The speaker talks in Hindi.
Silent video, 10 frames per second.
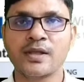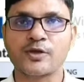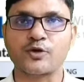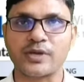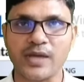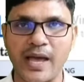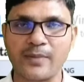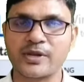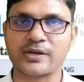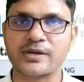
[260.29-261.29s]
क्योंकि
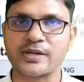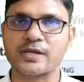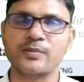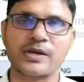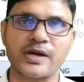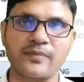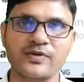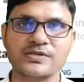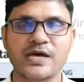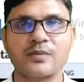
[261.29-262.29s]
हाइब्रिड कैटेगरी में
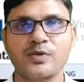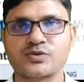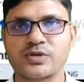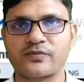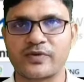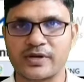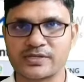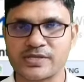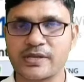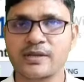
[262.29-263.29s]
काफ़ी सारे म्यूचुअल
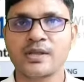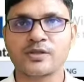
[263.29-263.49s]
फंड्स हैं